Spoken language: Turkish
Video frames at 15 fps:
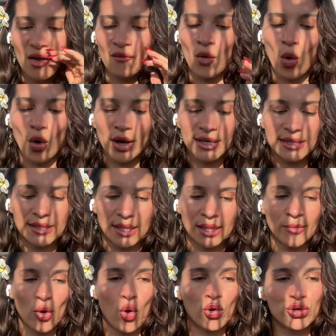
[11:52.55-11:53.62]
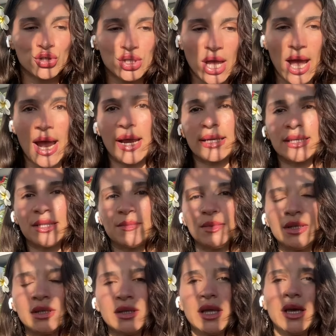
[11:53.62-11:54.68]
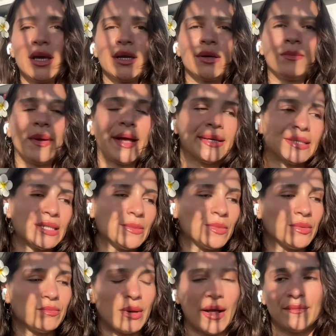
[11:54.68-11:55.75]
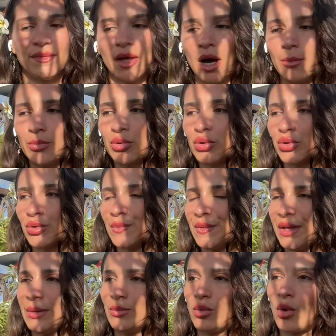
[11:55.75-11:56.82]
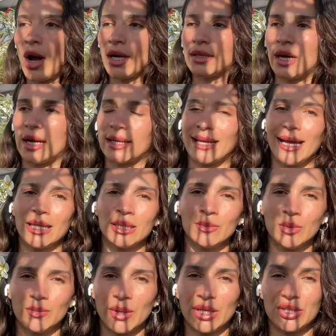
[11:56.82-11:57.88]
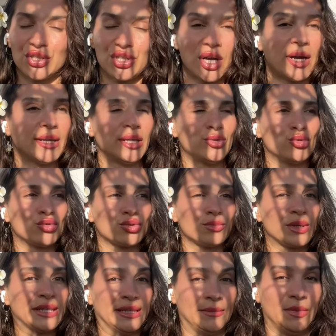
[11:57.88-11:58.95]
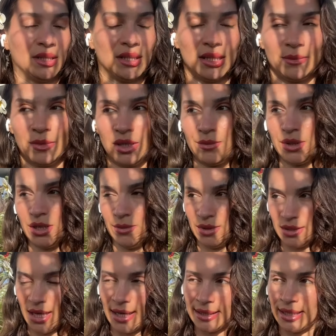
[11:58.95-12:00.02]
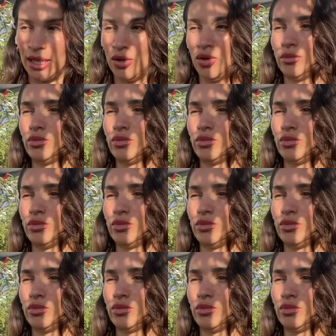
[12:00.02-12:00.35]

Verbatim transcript: Ve o esnada bir öz değer, kimlik değeri, ben kimim, ben ne yapıyorum, niye bu kadar kendimi perişan ediyorum, kibirli miyim, kibirden geliyor